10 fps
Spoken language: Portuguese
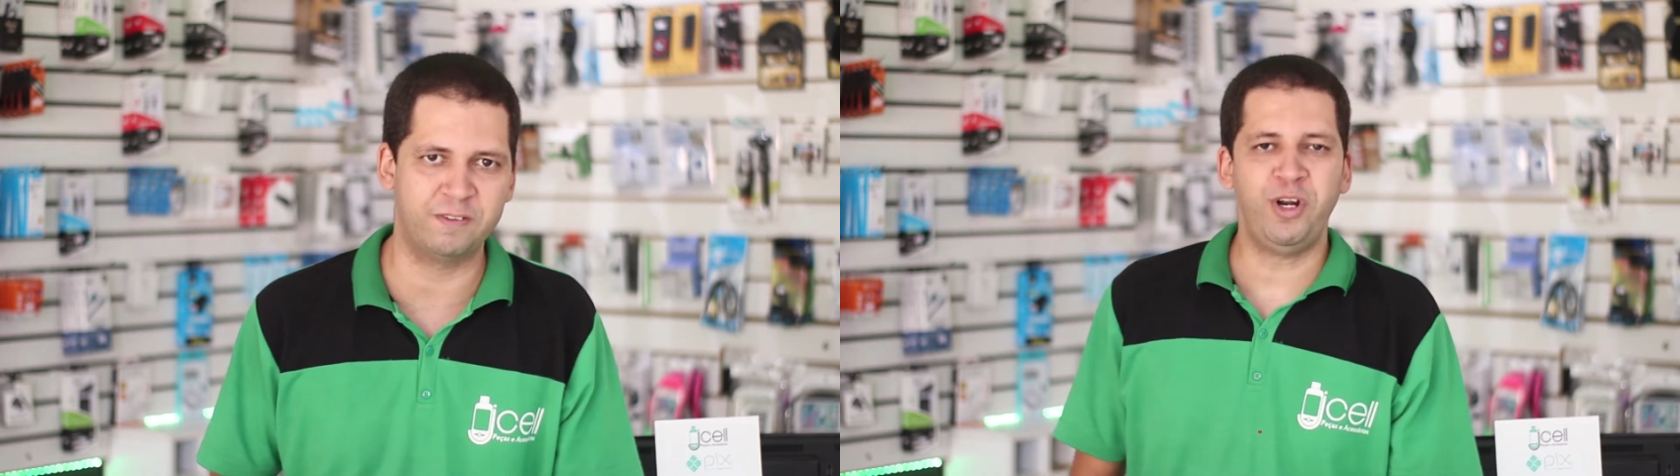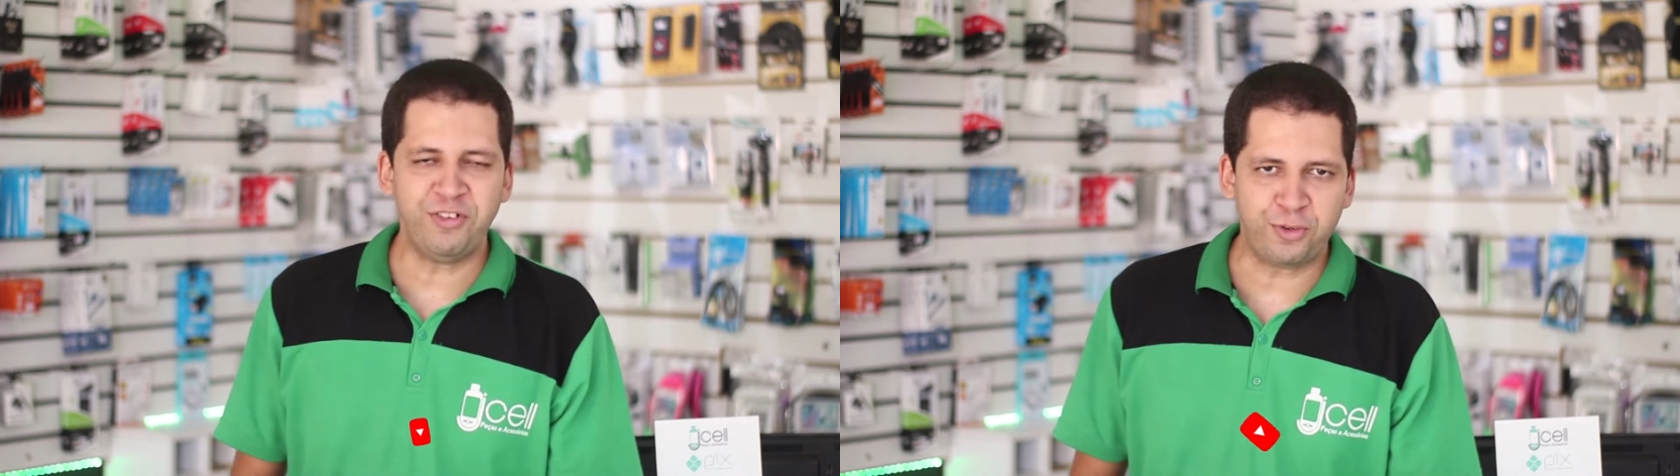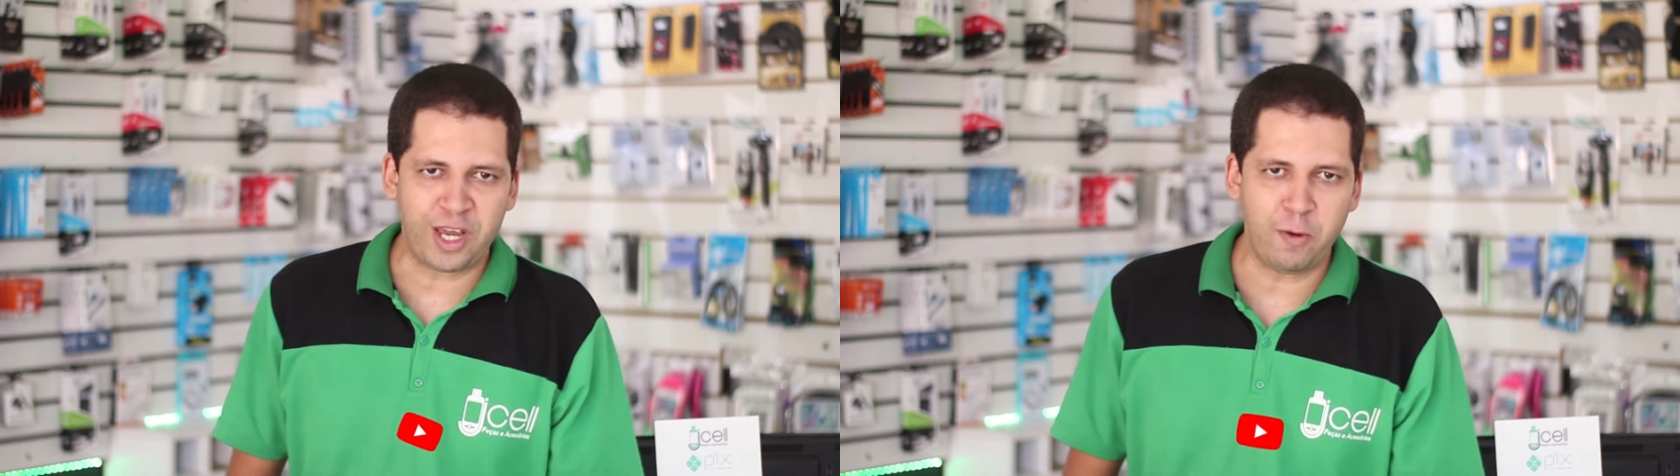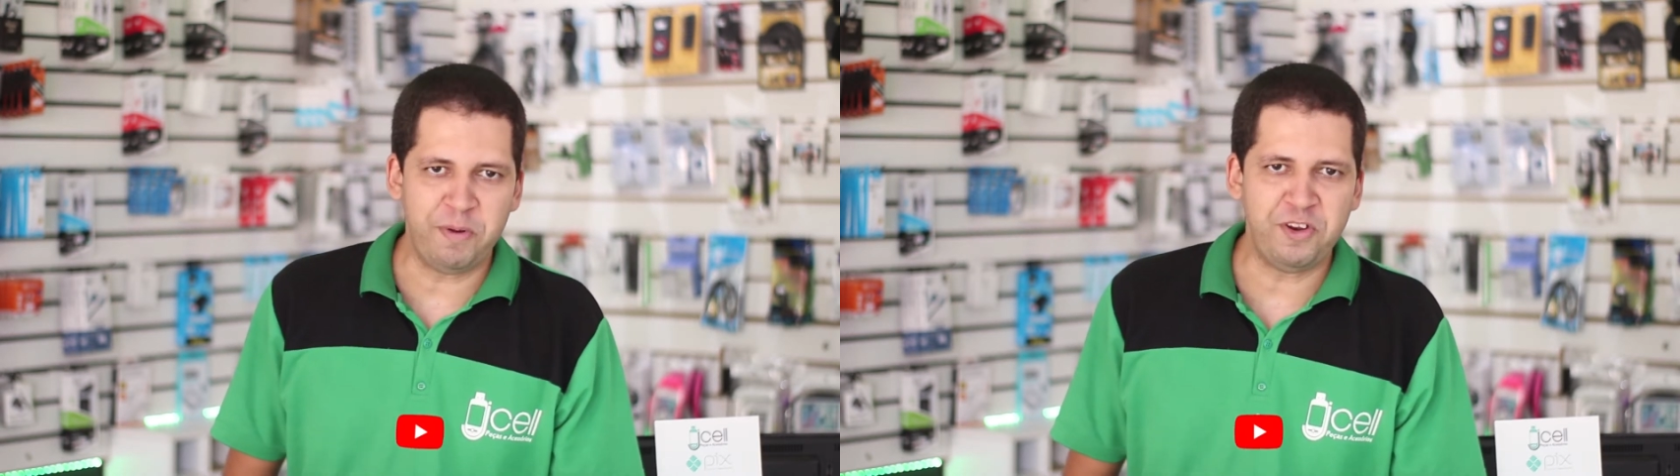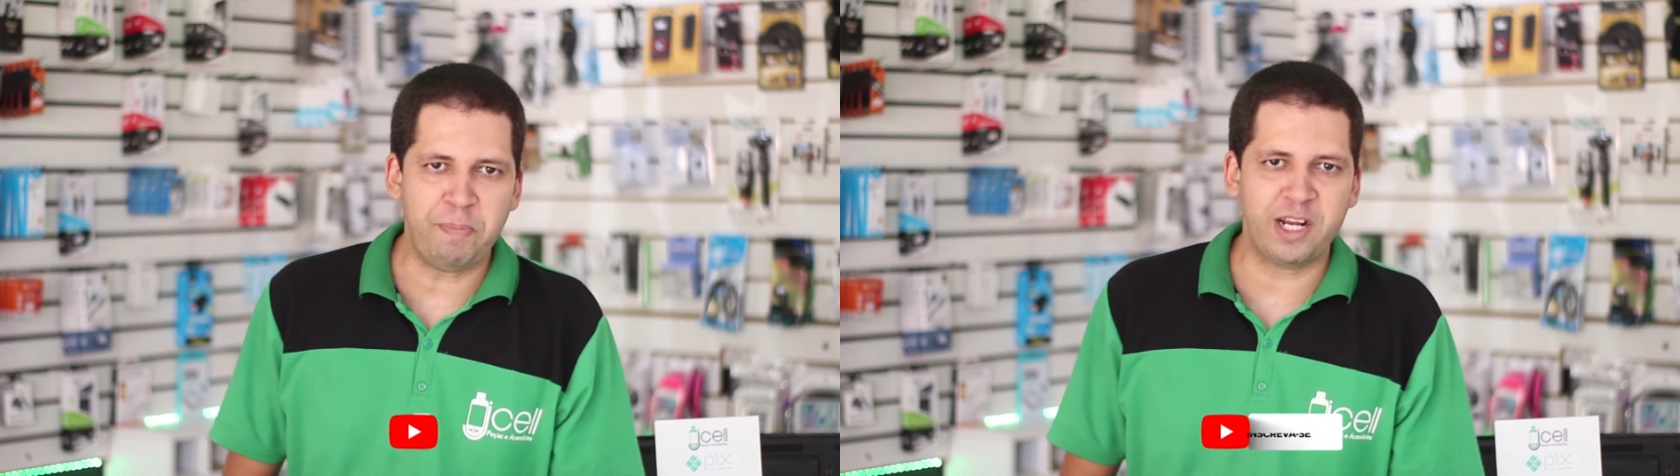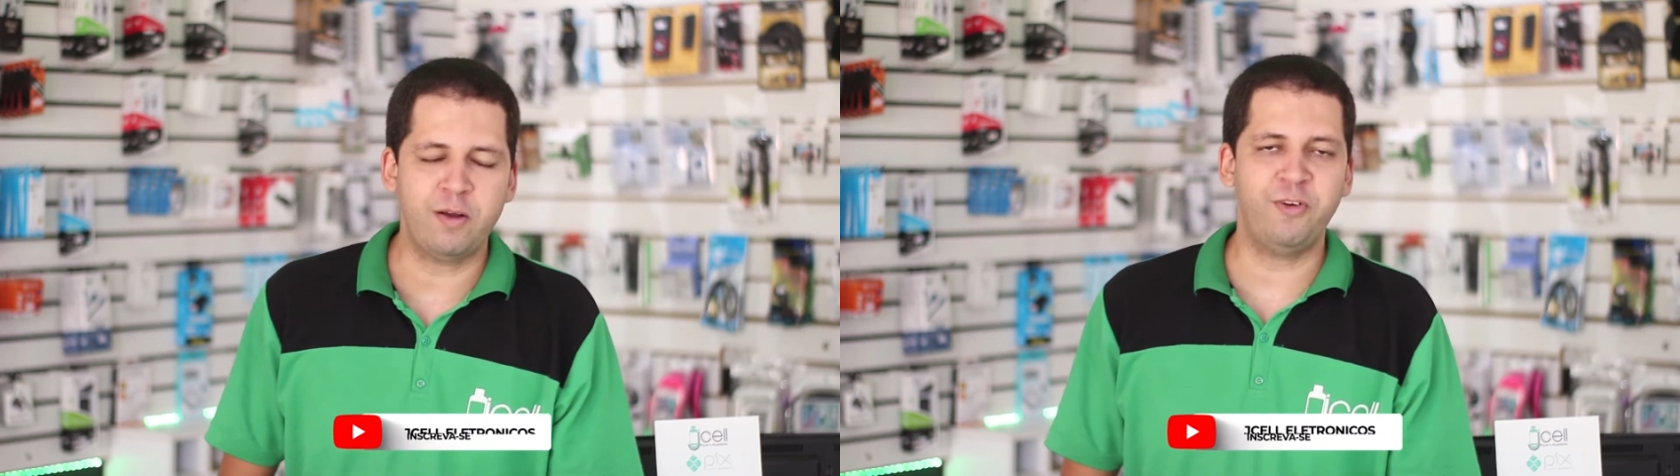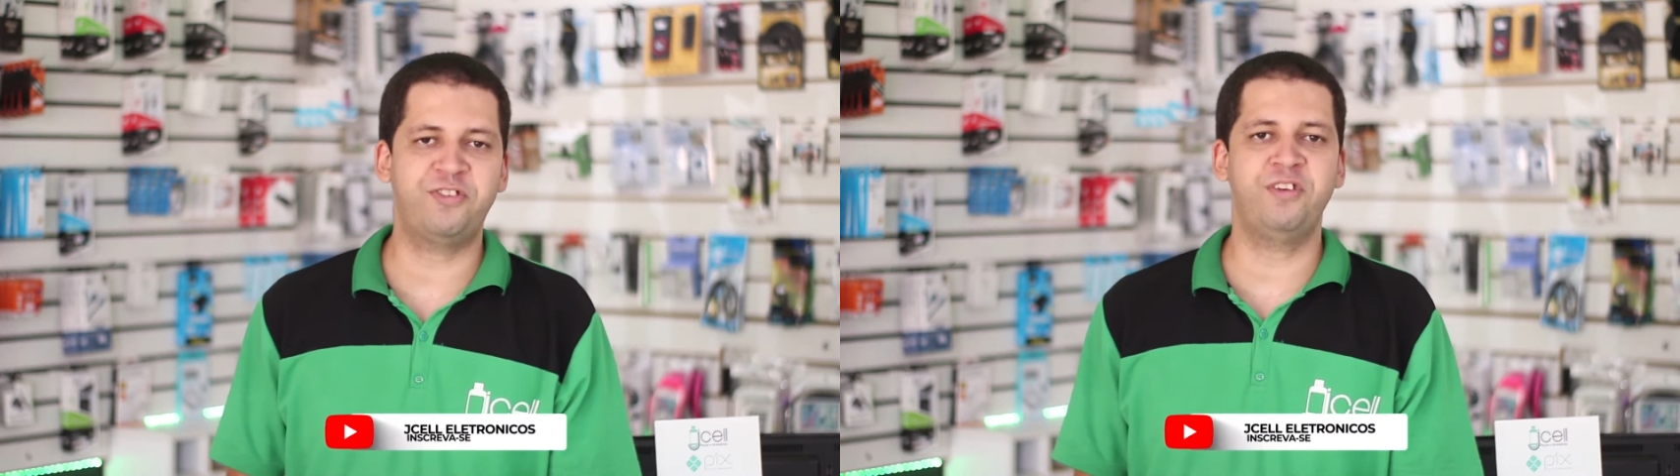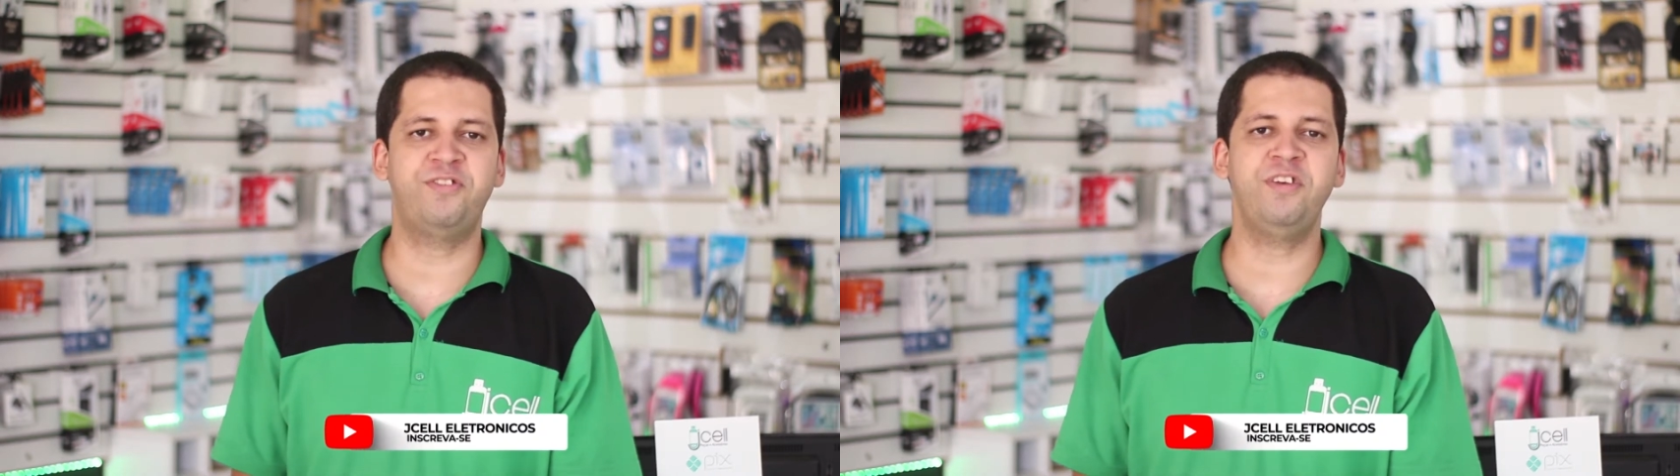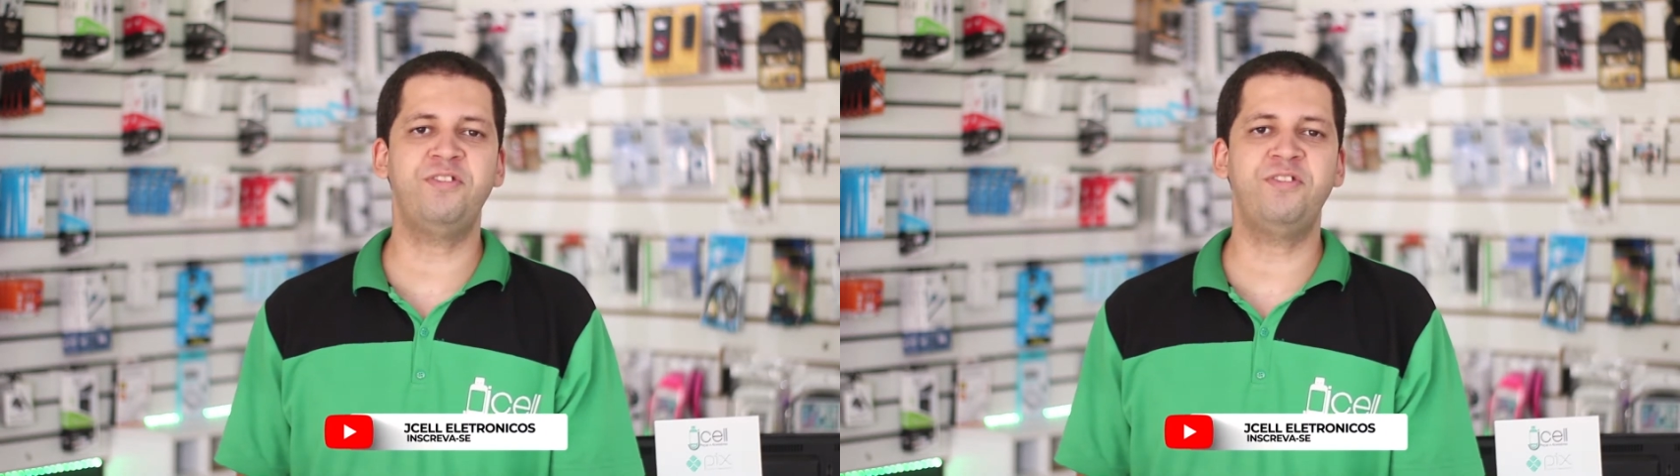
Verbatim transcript: Por isso, quero pedir para que você se